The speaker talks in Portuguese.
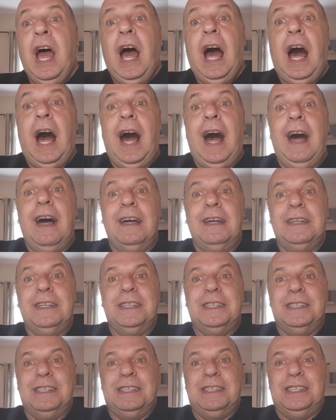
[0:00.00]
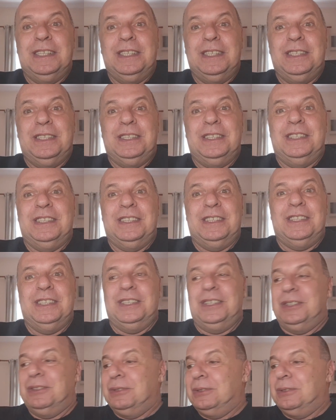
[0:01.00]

Ai,